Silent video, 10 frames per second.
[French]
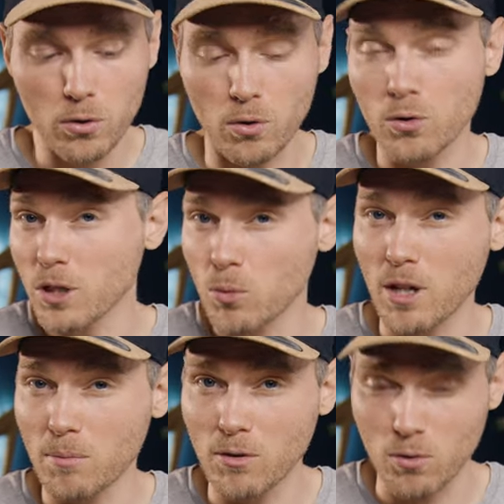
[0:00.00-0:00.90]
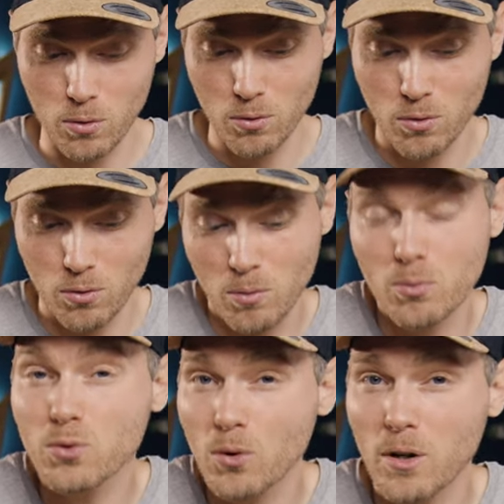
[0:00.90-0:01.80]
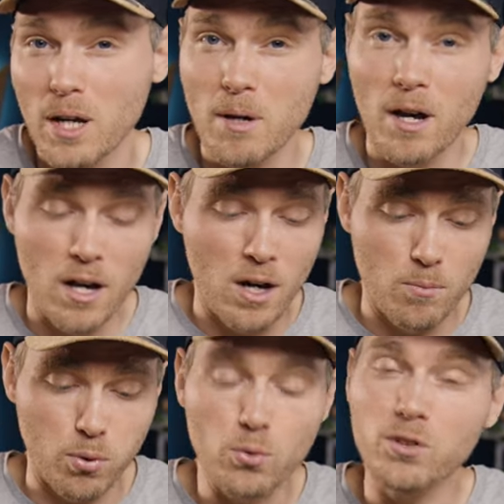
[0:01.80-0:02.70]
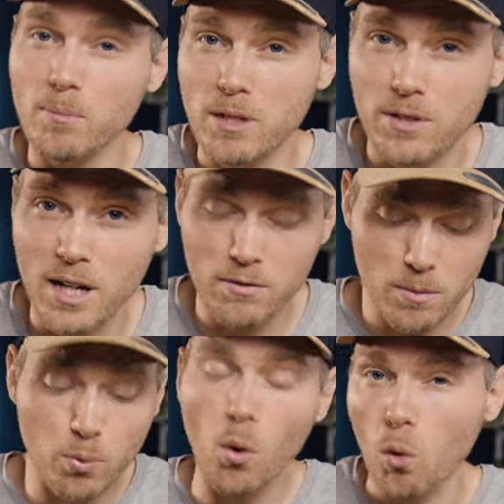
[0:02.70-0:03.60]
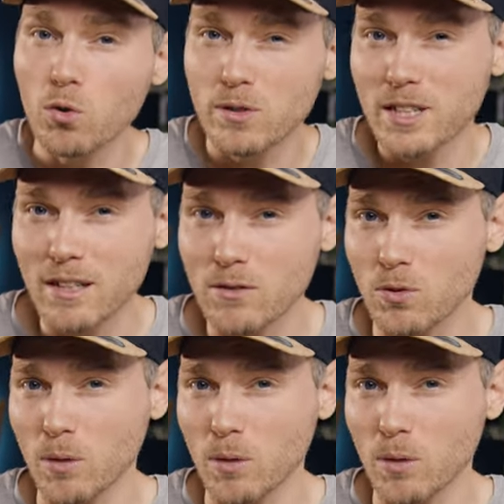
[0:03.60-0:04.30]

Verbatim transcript: Donc Sony nous a mis ce, bouton quand même pour nous simplifier la vie, pour qu'on l'utilise tout